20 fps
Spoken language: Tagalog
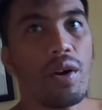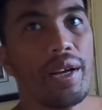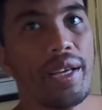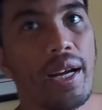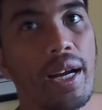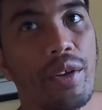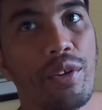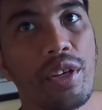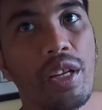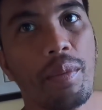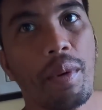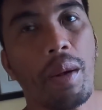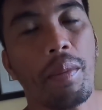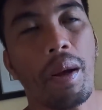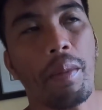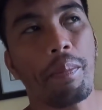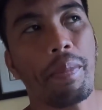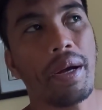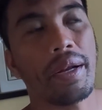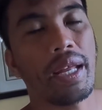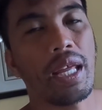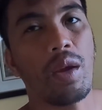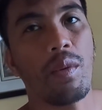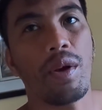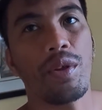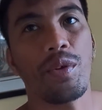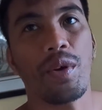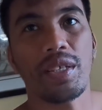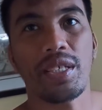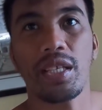O kaya kayo na kapakpak na
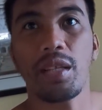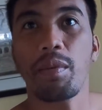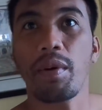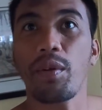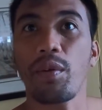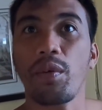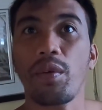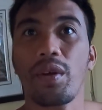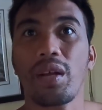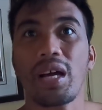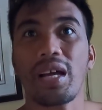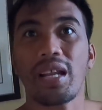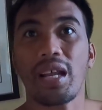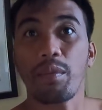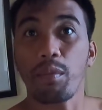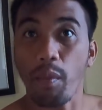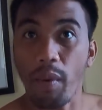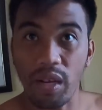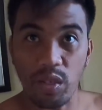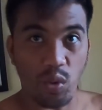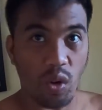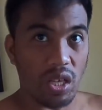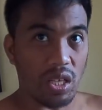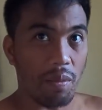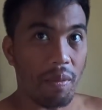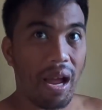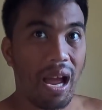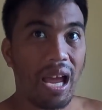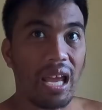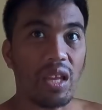iwan nyo kasi di ba nung nakaraan pumasok kayo
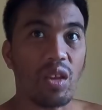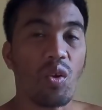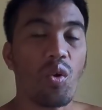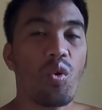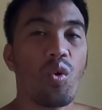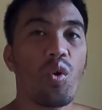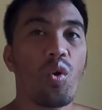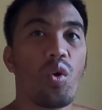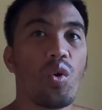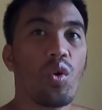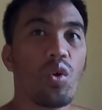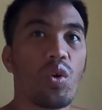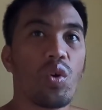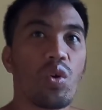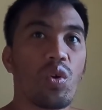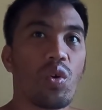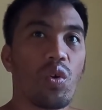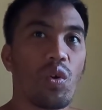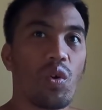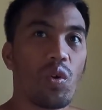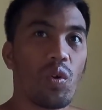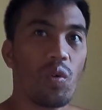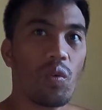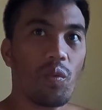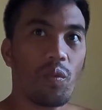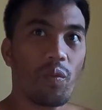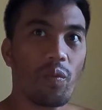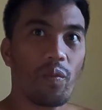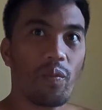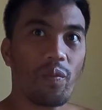sa bahay nyo. Oo. Hu-
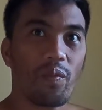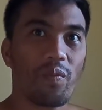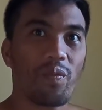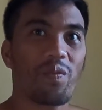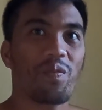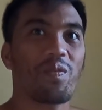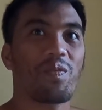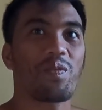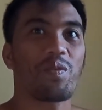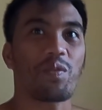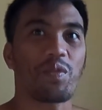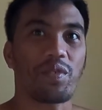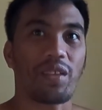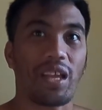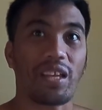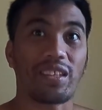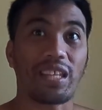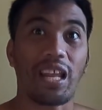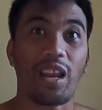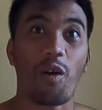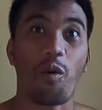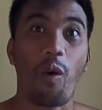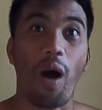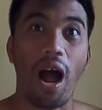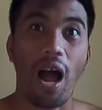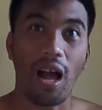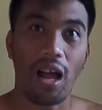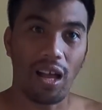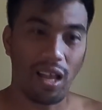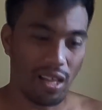Huwag mo Ay,
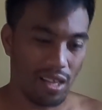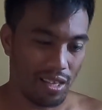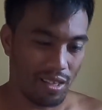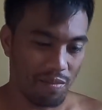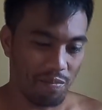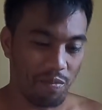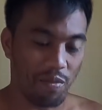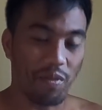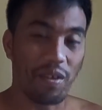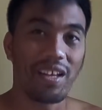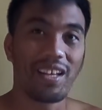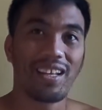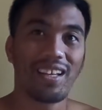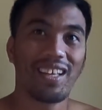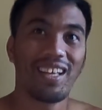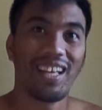ibuko! Huwag mo ibuko!